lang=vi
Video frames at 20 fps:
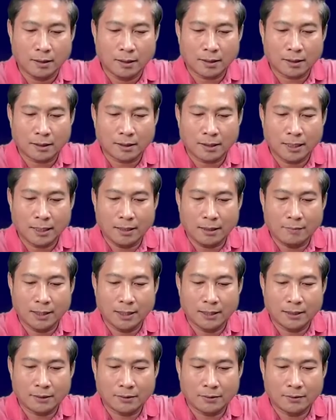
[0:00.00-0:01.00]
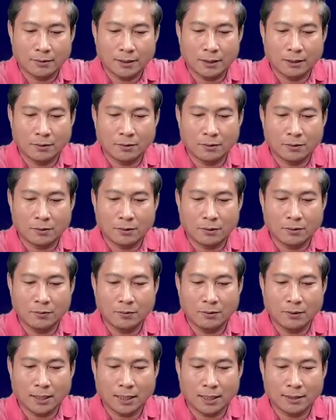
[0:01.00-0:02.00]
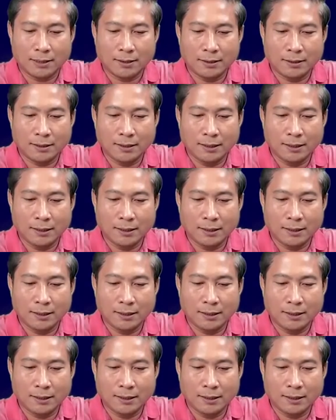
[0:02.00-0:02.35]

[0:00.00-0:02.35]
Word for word: ở đại ban con lục kru lại